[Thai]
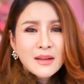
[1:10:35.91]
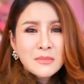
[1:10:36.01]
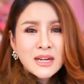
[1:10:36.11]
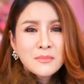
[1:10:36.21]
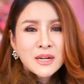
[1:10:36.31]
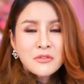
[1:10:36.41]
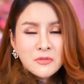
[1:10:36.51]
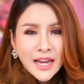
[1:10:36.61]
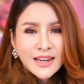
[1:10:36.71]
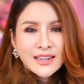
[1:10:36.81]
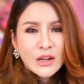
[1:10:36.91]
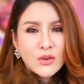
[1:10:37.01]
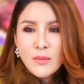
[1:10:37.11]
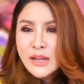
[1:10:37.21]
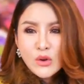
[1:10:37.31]
ละเมอเพ้อฝันแล้
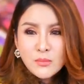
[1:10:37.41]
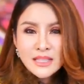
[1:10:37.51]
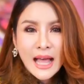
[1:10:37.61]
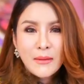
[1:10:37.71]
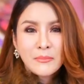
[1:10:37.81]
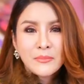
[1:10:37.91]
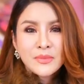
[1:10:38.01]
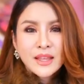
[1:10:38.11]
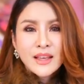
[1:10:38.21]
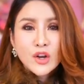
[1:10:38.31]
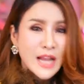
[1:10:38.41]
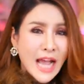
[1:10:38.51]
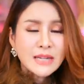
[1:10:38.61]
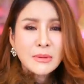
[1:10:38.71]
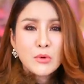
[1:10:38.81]
วก็ไม่ลงมือทำก็
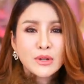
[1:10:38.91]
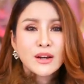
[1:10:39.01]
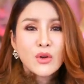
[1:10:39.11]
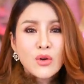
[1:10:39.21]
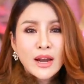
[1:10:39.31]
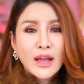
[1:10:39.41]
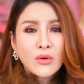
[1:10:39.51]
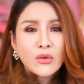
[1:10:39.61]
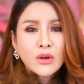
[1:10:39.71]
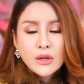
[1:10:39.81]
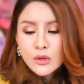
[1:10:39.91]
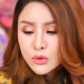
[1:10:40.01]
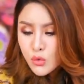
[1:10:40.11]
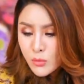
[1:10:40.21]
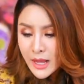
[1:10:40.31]
ได้กันไปหมดทั้งโลกแล้ว
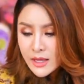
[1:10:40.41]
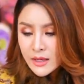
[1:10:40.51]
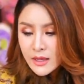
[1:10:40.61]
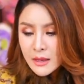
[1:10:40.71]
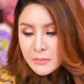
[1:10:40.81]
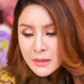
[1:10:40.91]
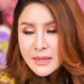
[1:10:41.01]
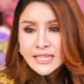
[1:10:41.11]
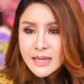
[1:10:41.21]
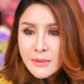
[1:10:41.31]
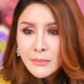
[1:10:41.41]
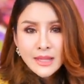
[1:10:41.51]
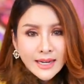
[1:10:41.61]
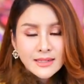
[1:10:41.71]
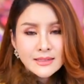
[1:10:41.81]
ถูกไหมมันไม่ใช่แบบ
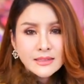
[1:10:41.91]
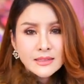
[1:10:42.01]
นั้น